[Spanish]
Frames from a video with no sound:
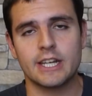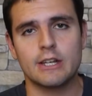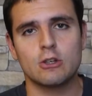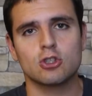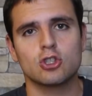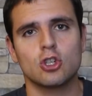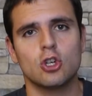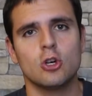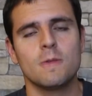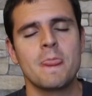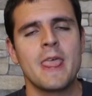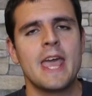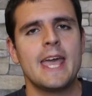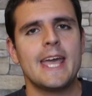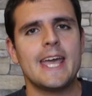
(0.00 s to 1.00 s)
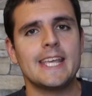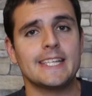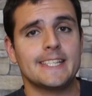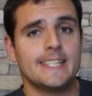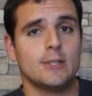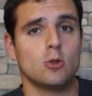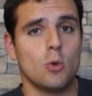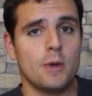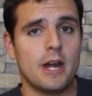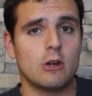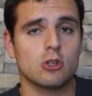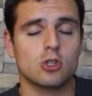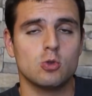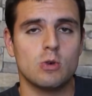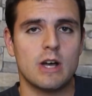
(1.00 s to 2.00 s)
creo solo. Eh, si tuviera
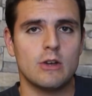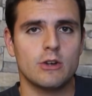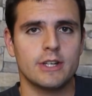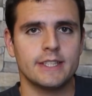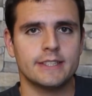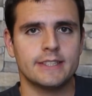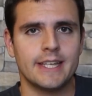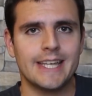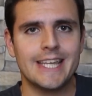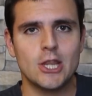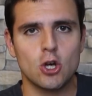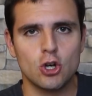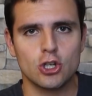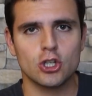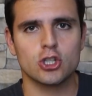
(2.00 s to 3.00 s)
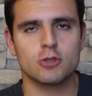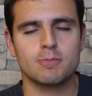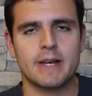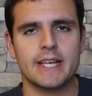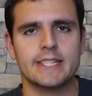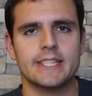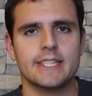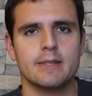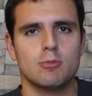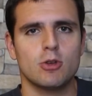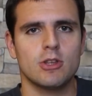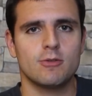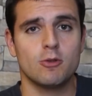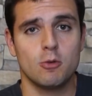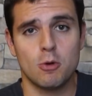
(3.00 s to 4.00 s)
los jugadores eh, idóneos para ese
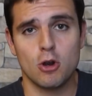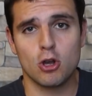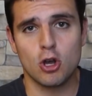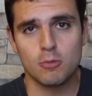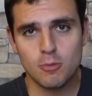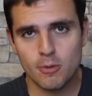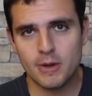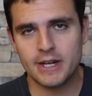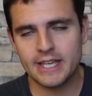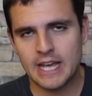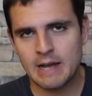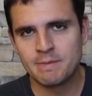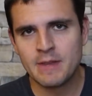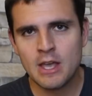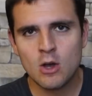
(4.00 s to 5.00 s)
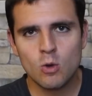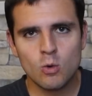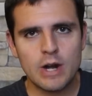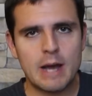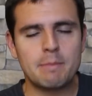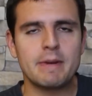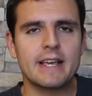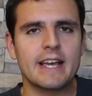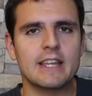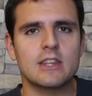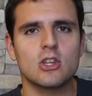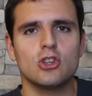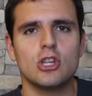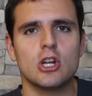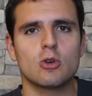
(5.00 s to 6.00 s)
tipo de fútbol, ¿cómo vería una
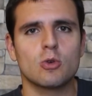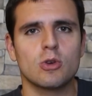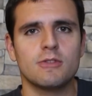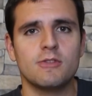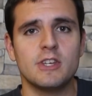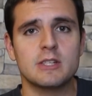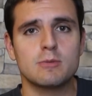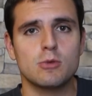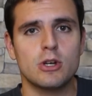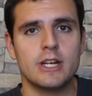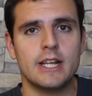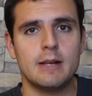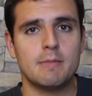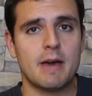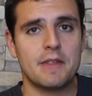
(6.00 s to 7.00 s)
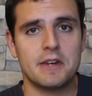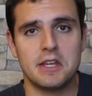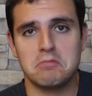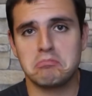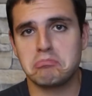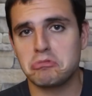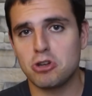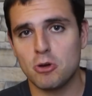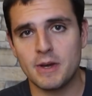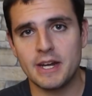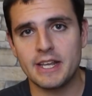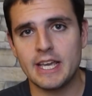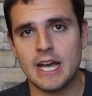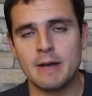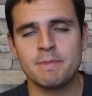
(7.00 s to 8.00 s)
aplicación del cruicismo en el Madrid? Lo
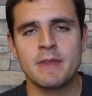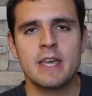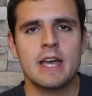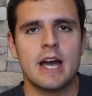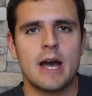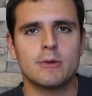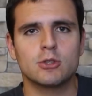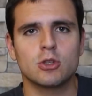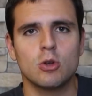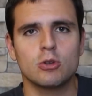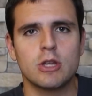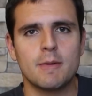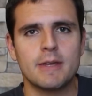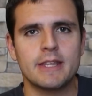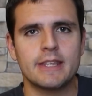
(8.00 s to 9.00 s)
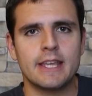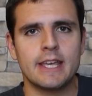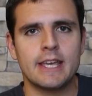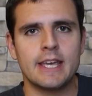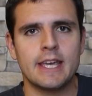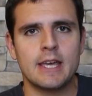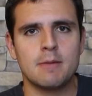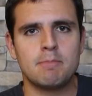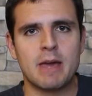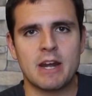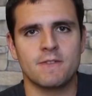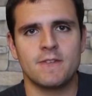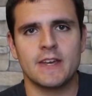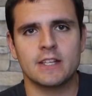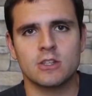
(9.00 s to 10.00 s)
vería absolutamente eh,
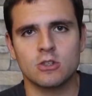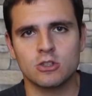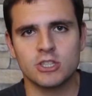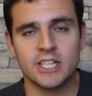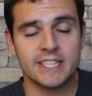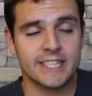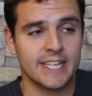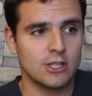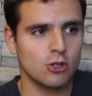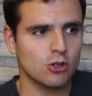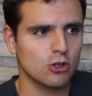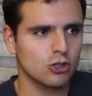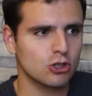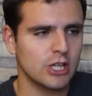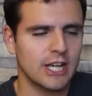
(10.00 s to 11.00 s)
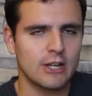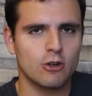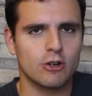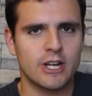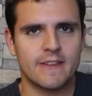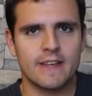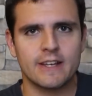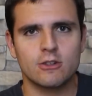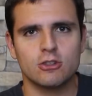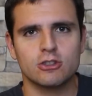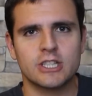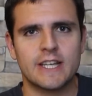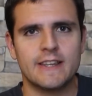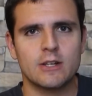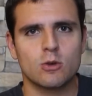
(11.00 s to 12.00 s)
perfecto. O sea, es que yo no tengo nada en
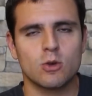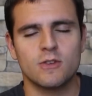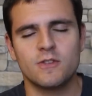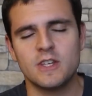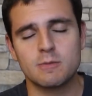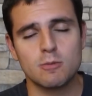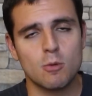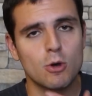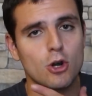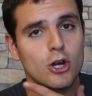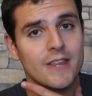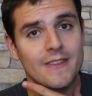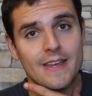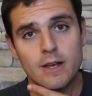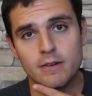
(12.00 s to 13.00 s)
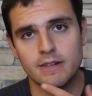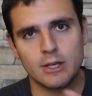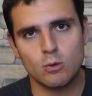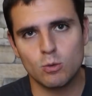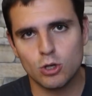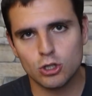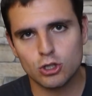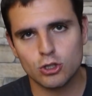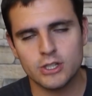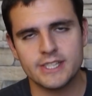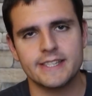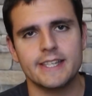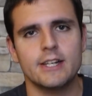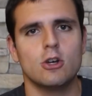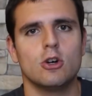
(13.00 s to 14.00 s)
contra del cruicismo, bueno, ni de ningún otro
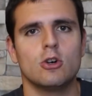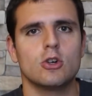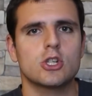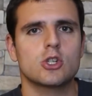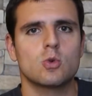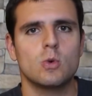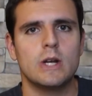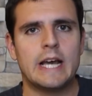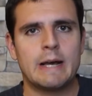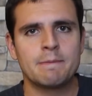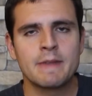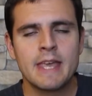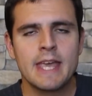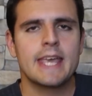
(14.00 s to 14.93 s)
estilo o escuela